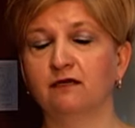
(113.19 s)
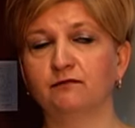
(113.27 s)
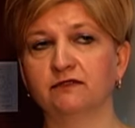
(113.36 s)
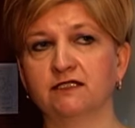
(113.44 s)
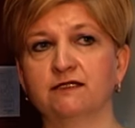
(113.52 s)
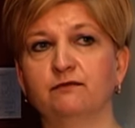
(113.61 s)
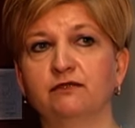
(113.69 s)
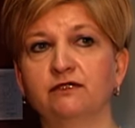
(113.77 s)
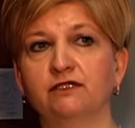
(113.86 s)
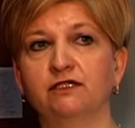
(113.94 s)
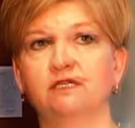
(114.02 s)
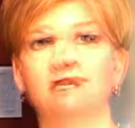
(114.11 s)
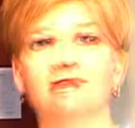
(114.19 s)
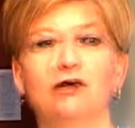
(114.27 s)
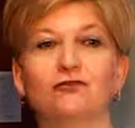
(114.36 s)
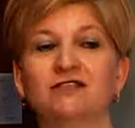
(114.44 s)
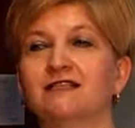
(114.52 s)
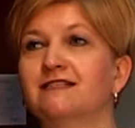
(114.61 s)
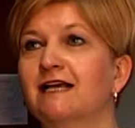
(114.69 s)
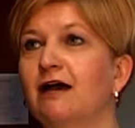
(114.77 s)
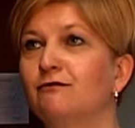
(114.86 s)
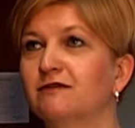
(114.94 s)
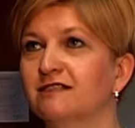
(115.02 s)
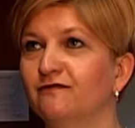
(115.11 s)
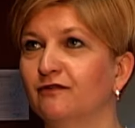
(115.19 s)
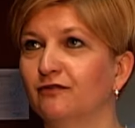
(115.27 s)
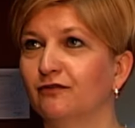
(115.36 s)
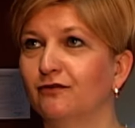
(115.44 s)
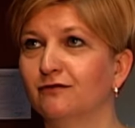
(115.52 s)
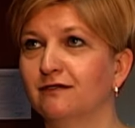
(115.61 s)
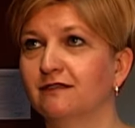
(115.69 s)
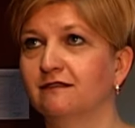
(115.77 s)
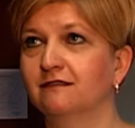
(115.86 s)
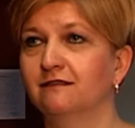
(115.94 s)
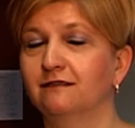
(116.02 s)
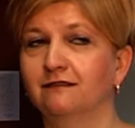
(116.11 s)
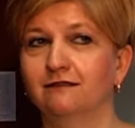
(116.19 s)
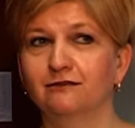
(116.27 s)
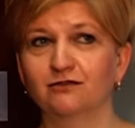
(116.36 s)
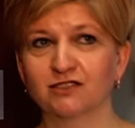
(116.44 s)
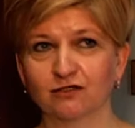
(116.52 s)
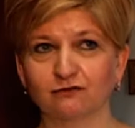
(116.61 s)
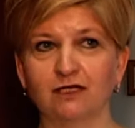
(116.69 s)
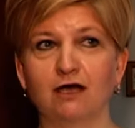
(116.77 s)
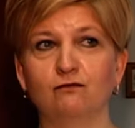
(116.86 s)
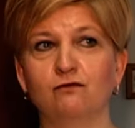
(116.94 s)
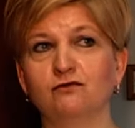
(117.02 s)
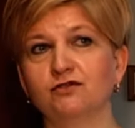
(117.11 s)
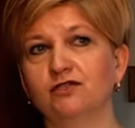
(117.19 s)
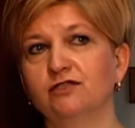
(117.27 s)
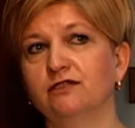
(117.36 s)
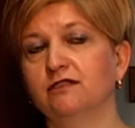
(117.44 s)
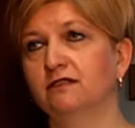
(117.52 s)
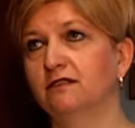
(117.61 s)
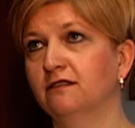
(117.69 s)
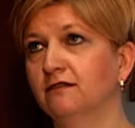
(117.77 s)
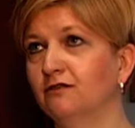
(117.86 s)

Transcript: aby te zabytki odzyskały swoją e, doskonałość, e,